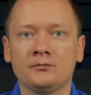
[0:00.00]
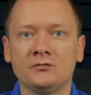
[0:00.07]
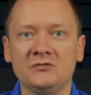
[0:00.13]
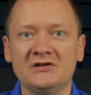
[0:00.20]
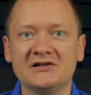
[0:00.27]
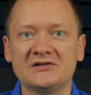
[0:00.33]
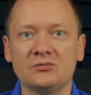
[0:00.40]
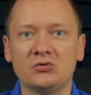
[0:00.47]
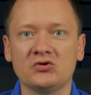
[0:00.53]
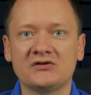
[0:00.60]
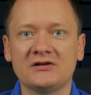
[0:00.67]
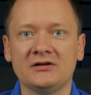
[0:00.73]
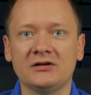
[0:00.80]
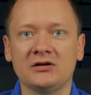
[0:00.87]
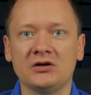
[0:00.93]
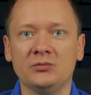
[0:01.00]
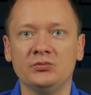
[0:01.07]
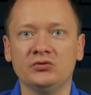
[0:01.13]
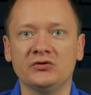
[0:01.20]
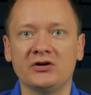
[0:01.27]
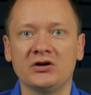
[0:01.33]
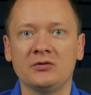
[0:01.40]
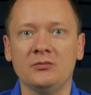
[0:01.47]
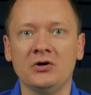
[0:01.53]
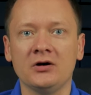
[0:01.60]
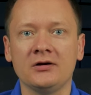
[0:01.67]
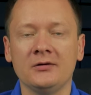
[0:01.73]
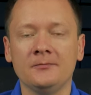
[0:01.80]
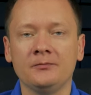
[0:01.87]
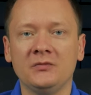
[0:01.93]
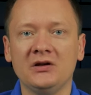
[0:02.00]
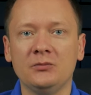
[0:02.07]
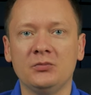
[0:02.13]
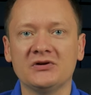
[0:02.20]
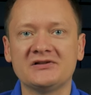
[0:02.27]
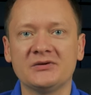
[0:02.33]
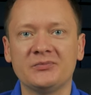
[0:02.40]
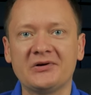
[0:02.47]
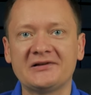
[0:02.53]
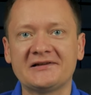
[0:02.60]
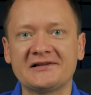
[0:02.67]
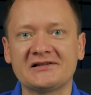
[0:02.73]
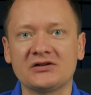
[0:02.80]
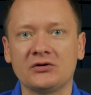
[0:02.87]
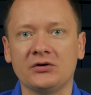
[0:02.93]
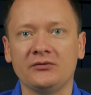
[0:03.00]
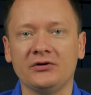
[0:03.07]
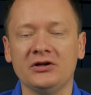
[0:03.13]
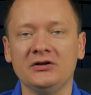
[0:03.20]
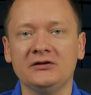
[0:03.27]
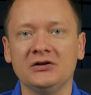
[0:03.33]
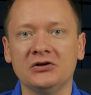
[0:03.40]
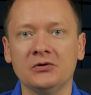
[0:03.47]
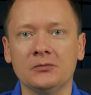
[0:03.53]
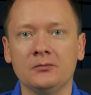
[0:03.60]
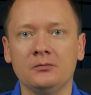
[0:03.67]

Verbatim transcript: Для сброска на компьютерах Mac на базе процессоров Intel